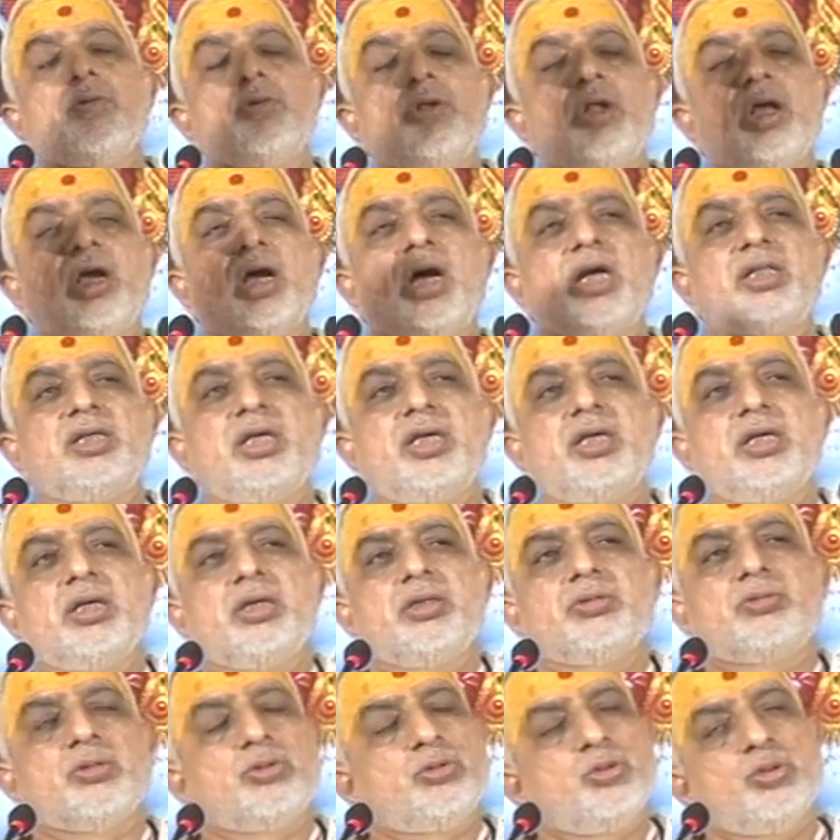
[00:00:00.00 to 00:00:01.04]
लगा दे
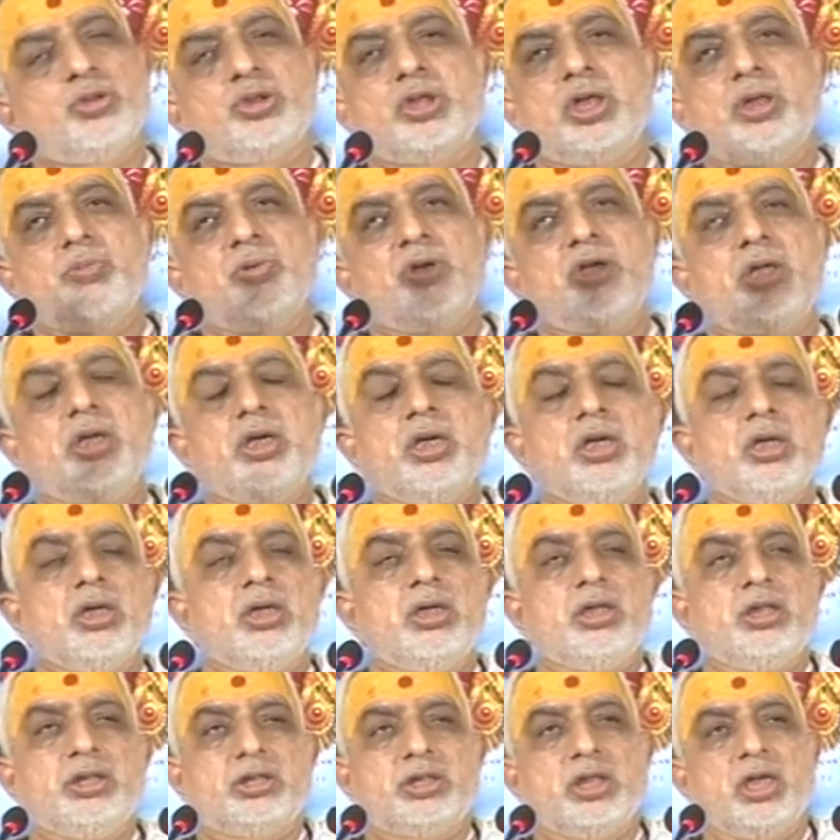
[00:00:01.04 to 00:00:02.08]
तो दूसरी बोली
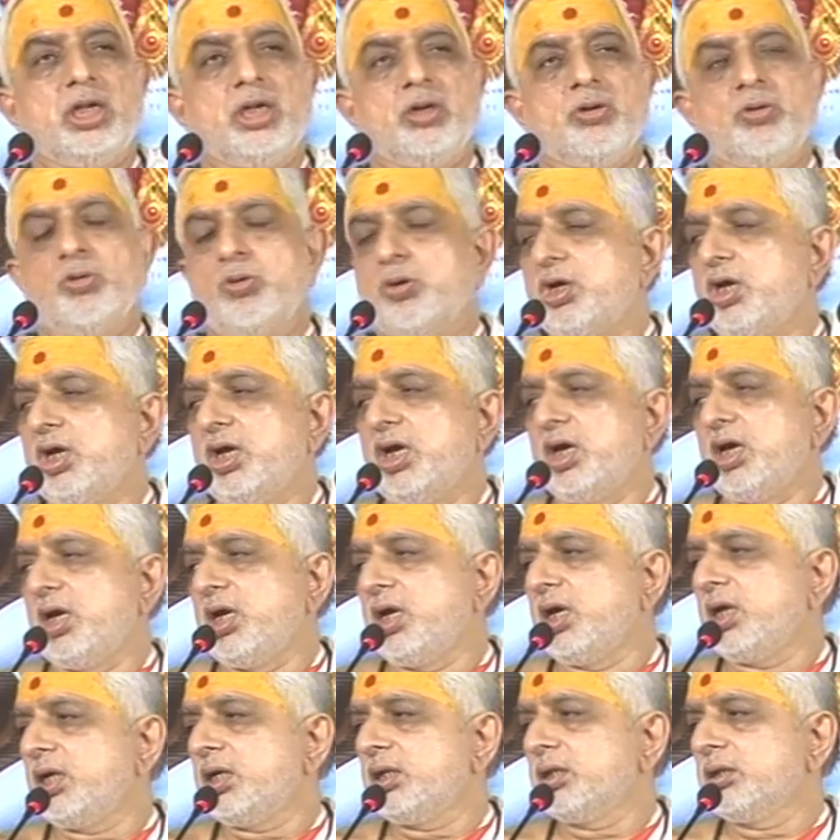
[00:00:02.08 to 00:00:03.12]
इतने गोरे
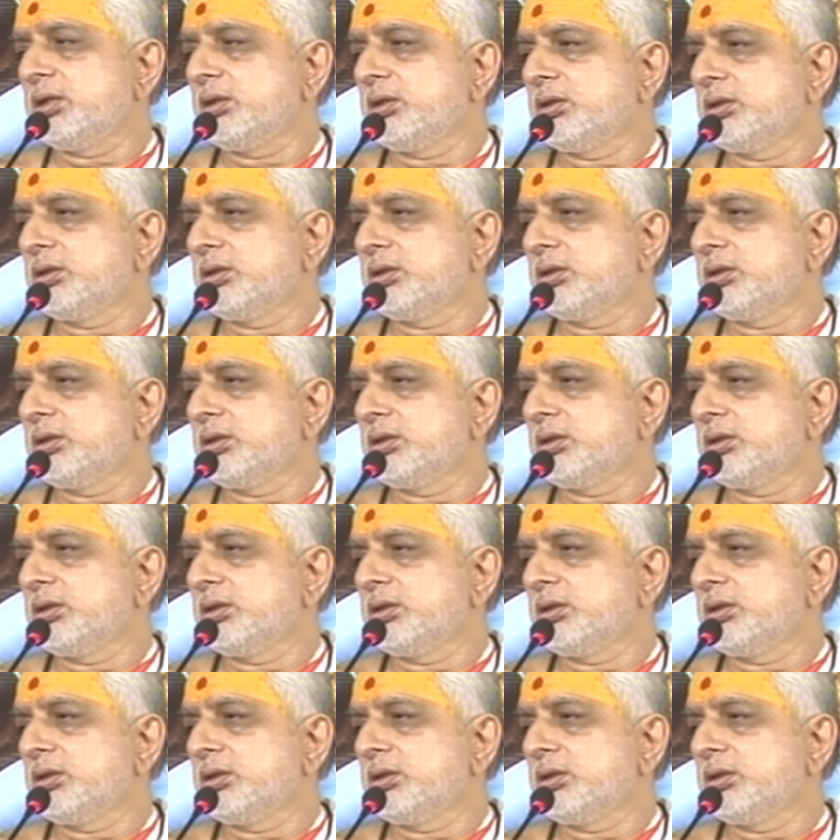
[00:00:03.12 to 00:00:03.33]
हैं